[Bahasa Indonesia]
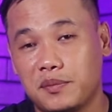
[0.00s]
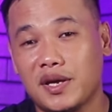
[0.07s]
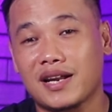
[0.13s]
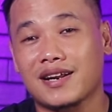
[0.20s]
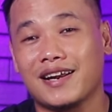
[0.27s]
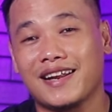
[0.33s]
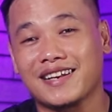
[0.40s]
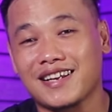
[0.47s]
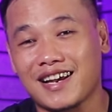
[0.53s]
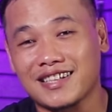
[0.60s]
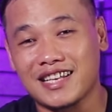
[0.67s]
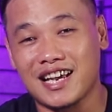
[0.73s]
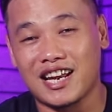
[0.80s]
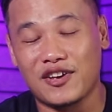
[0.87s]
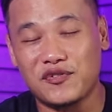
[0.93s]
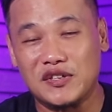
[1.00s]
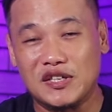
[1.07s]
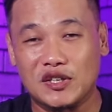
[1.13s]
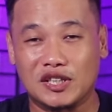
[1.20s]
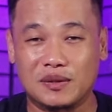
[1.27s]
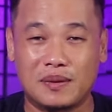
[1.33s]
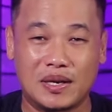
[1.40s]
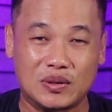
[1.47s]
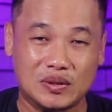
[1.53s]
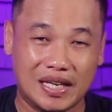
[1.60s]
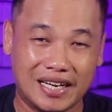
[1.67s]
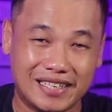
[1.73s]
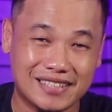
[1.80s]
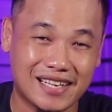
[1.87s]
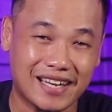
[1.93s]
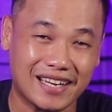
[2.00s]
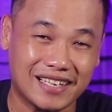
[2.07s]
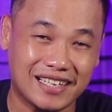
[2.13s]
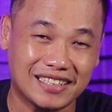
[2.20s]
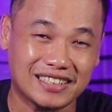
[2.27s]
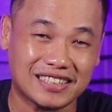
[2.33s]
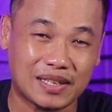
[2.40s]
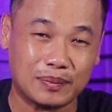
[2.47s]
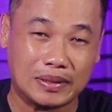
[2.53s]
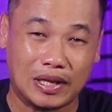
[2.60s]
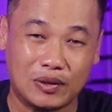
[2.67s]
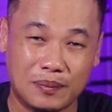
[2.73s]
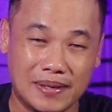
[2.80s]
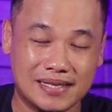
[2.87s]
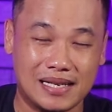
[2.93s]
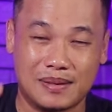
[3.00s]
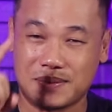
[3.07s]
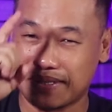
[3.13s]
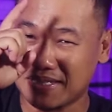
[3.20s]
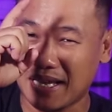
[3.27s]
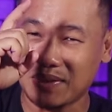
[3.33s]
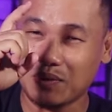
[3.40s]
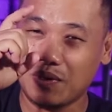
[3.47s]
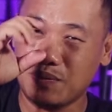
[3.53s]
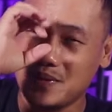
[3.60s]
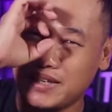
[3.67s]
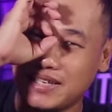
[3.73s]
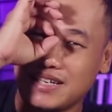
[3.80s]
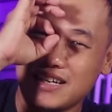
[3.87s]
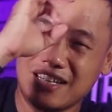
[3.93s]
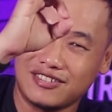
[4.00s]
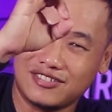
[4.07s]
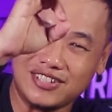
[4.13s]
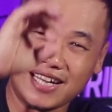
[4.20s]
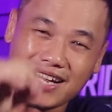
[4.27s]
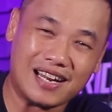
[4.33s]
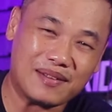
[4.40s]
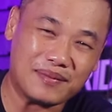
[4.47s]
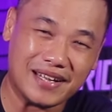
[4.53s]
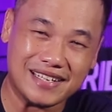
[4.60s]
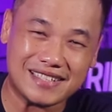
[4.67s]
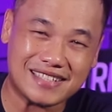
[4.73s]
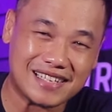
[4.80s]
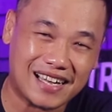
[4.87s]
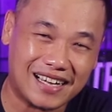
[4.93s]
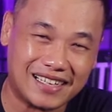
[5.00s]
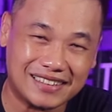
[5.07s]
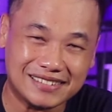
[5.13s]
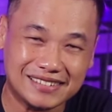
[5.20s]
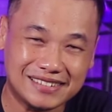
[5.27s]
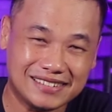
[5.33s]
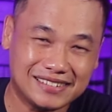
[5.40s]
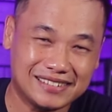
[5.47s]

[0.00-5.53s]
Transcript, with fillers: Biar kalian gak ketinggalan video terbaru dari saya. Dan tetap jangan lupa salam satu hobi dalam lensa.